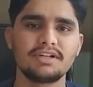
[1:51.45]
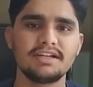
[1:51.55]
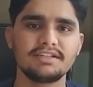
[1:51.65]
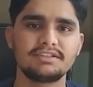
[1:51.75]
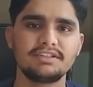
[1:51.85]

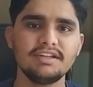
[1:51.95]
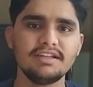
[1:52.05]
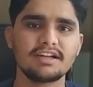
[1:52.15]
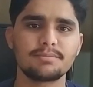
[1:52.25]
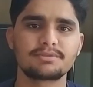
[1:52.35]
193
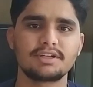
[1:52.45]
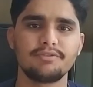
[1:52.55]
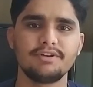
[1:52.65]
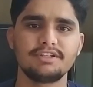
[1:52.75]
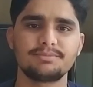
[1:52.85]
ग्राम्स का
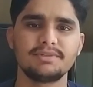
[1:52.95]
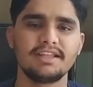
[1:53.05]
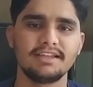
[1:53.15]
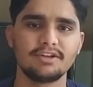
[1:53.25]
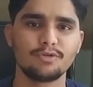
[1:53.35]
वेट इसमें
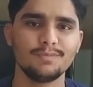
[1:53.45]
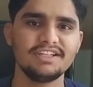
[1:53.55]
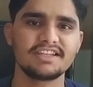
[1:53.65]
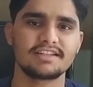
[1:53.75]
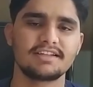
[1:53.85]
देखने को
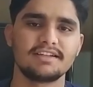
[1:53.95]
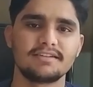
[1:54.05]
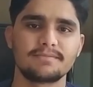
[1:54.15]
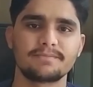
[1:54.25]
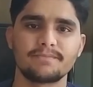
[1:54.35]
मिल जाता है